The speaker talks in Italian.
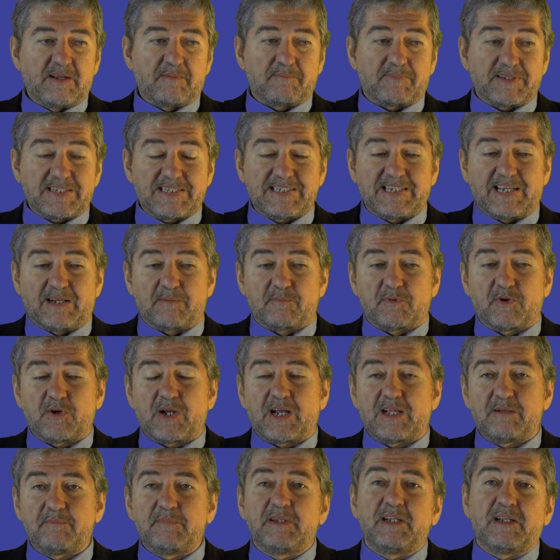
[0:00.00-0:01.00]
Passiamo
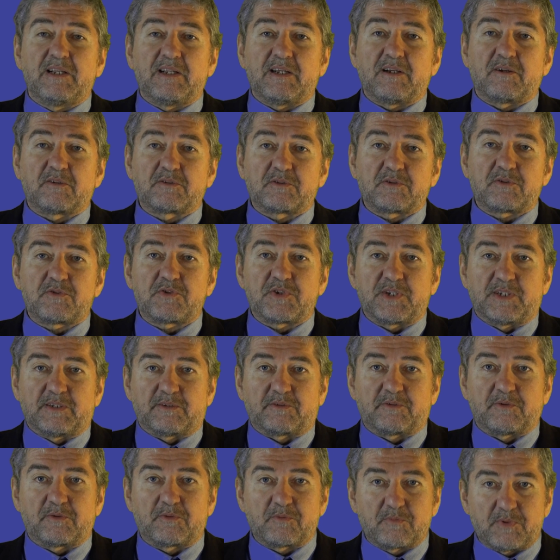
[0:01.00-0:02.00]
al
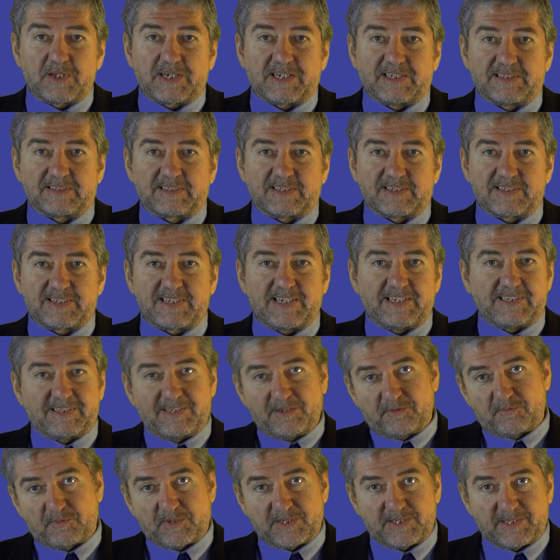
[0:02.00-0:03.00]

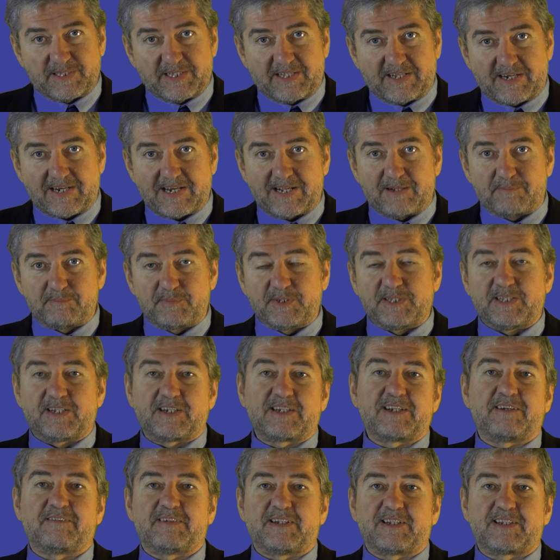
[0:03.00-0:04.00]
1847 in questa rapida
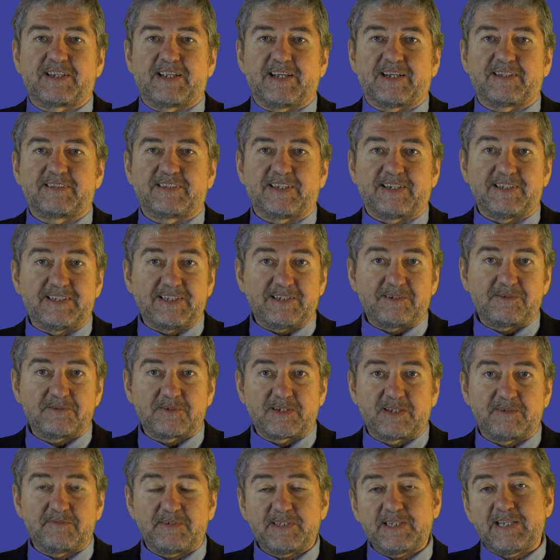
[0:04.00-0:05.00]
cavalcata ed ecco
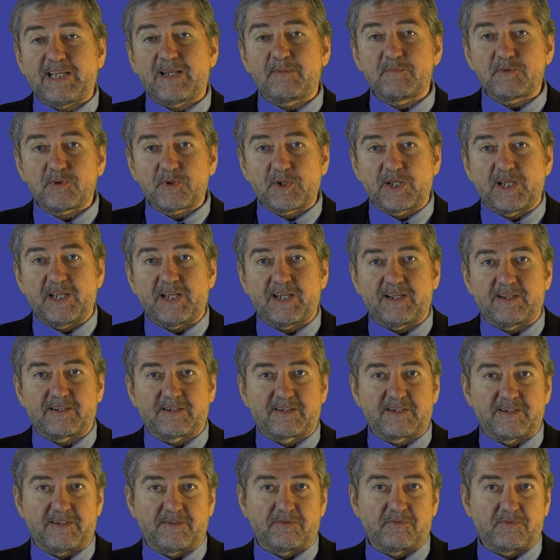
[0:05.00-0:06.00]
che vediamo che
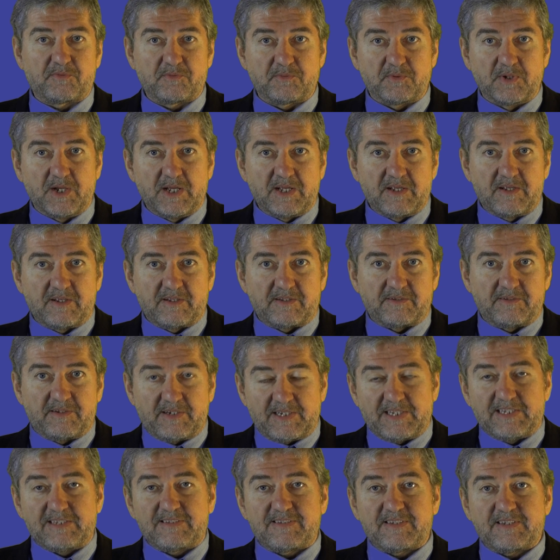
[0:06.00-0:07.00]
anche su The
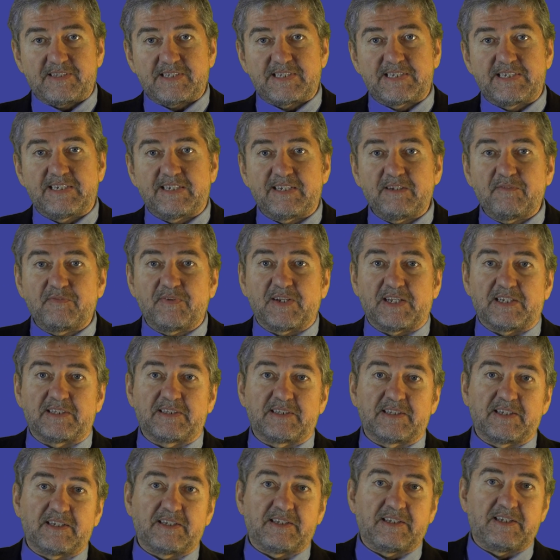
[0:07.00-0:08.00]
Lancet si
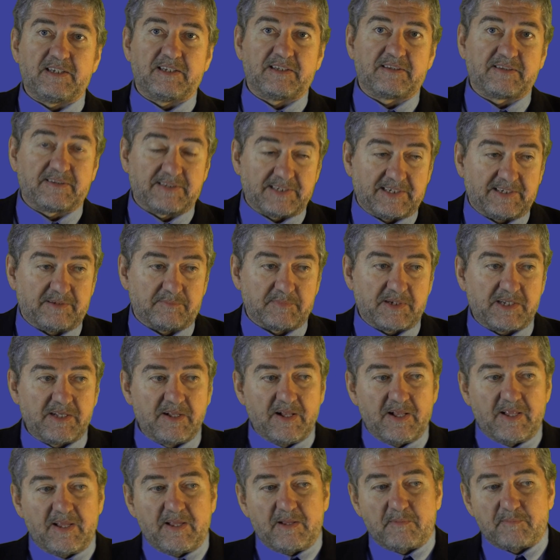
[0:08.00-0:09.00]
riflette il tema,
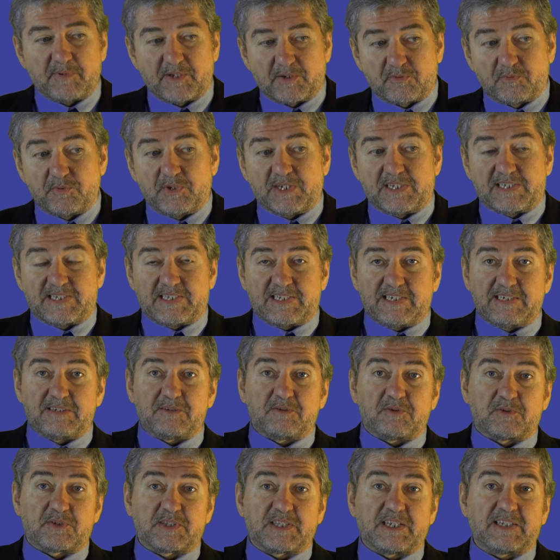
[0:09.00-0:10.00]
per cui
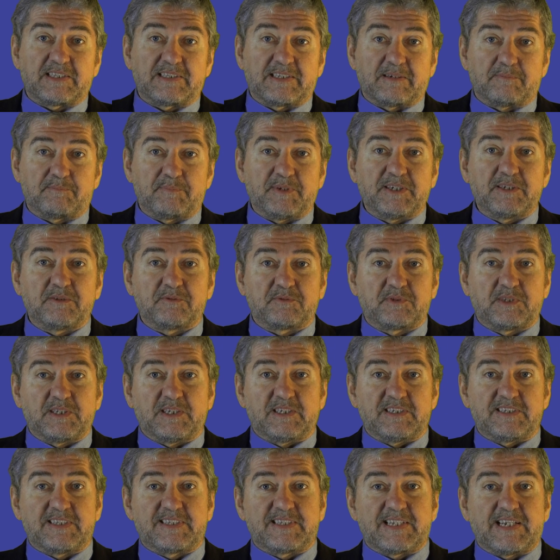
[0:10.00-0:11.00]
essendo stata appena
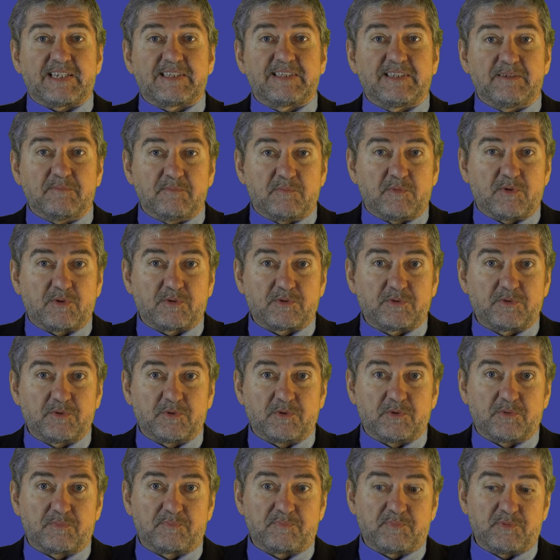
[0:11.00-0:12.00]
utilizzata in
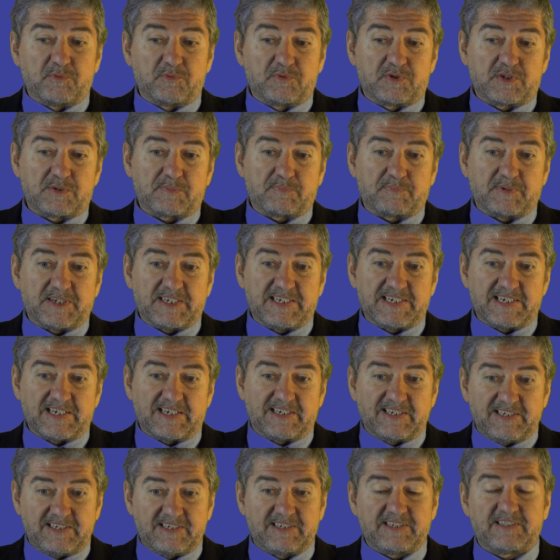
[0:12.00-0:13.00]
modo più
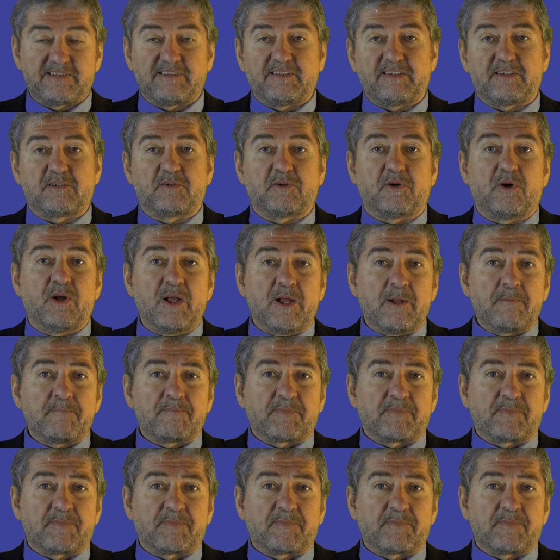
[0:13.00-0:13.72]
specialistico